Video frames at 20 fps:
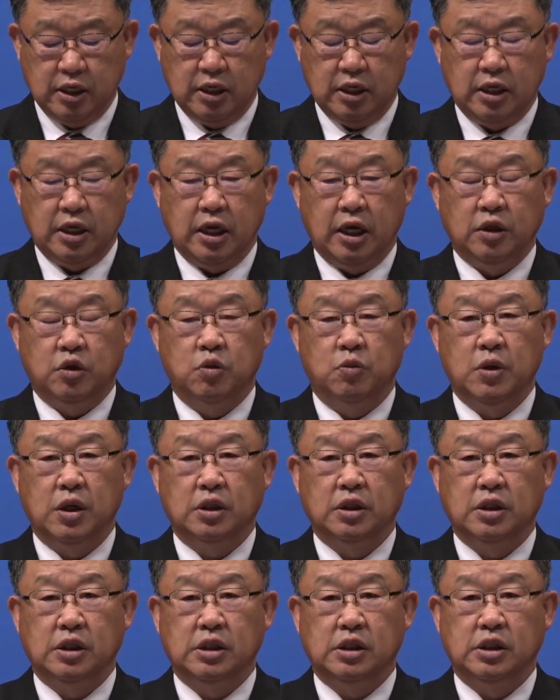에돔
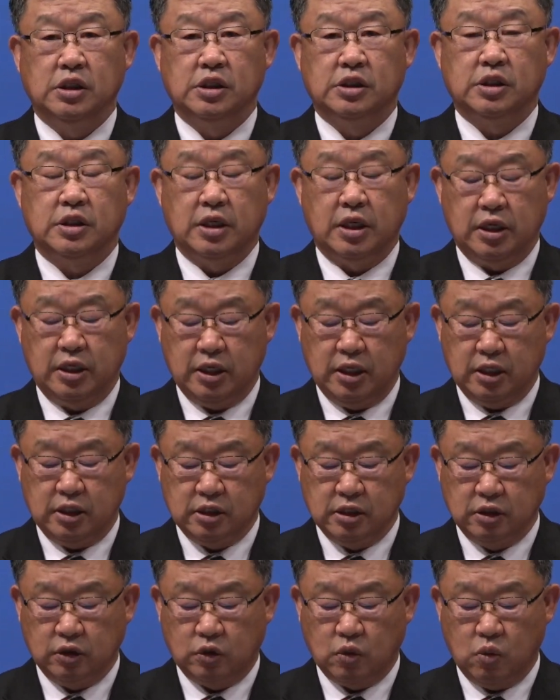왕이 이스라엘의
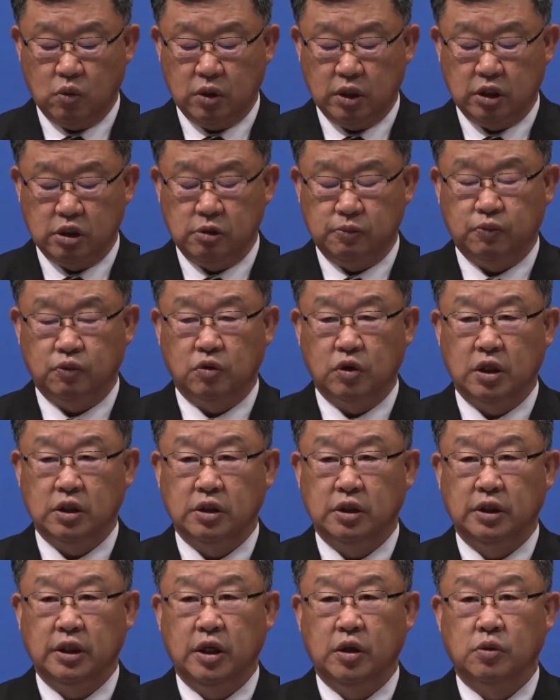그 통과를
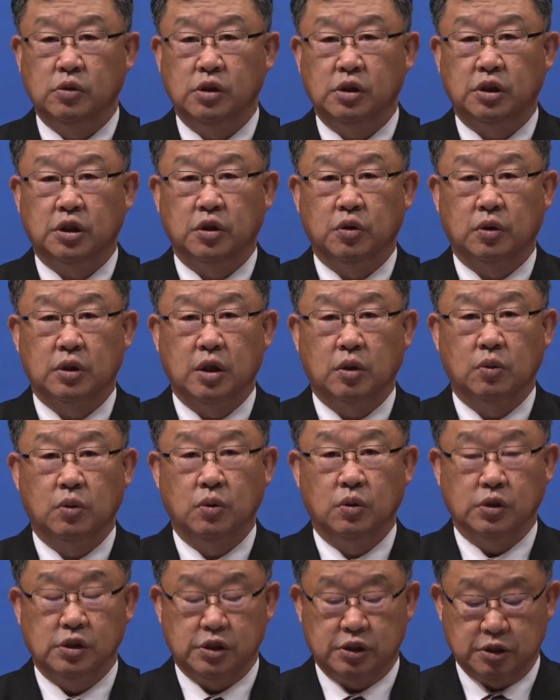불허하는 내용을
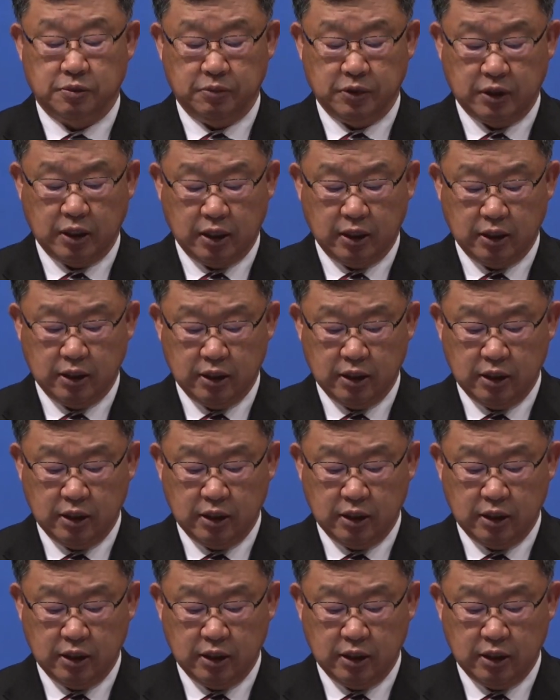기록하고 있습니다.